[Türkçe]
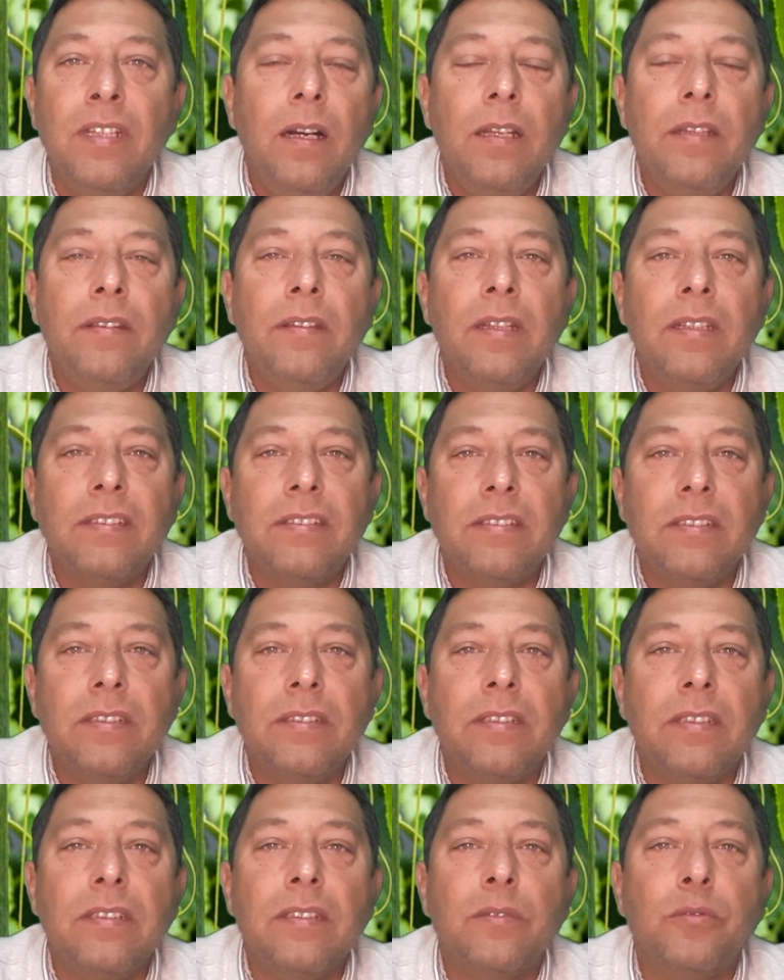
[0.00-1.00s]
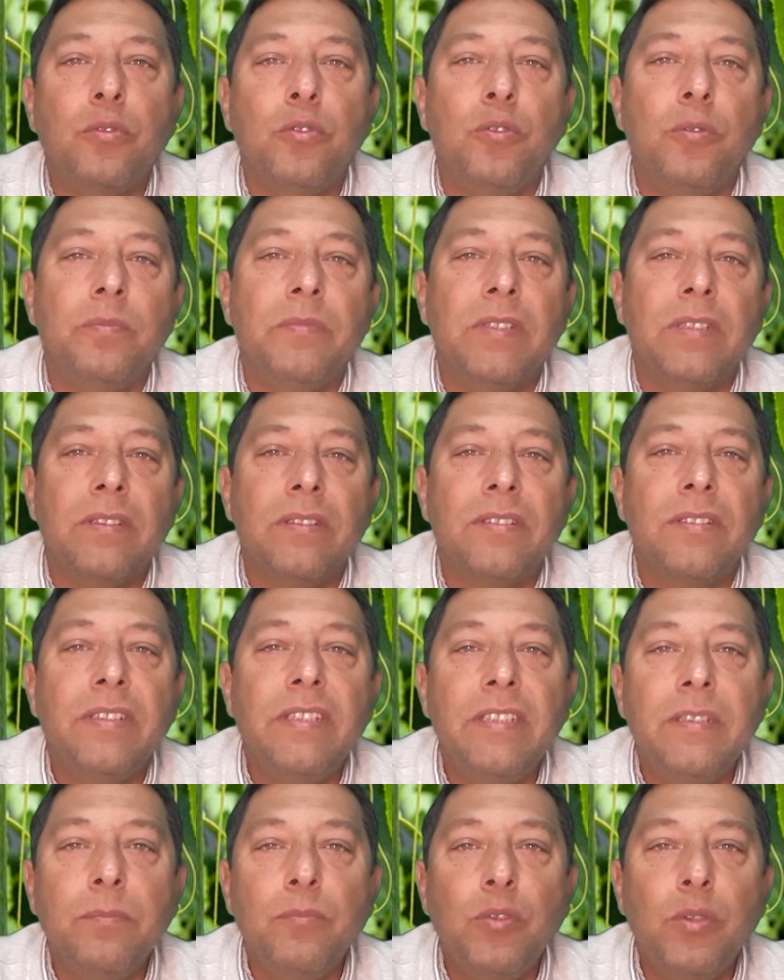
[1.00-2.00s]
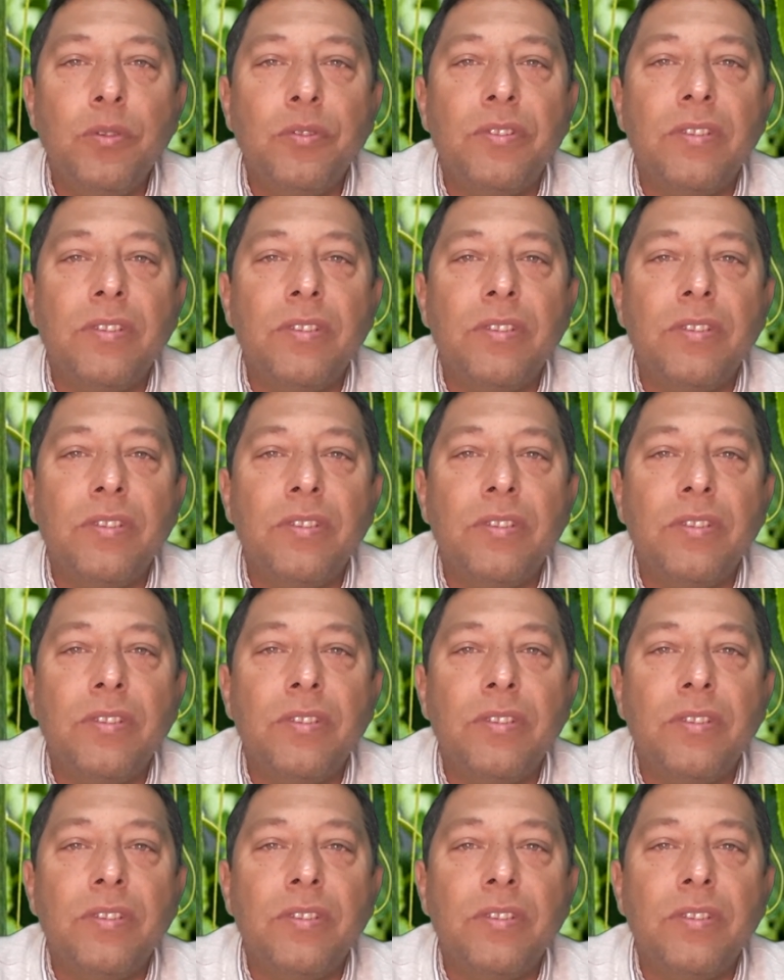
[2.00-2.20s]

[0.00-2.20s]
Hatta salatalık tohumlarınızı 24